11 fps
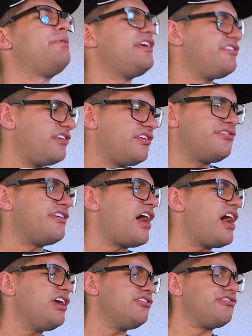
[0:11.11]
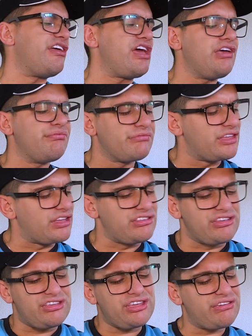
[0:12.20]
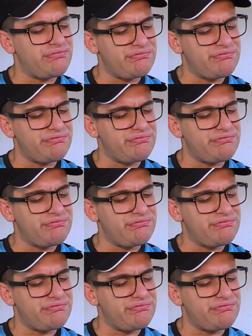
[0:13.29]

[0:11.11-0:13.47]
presenciais, né? Daí é...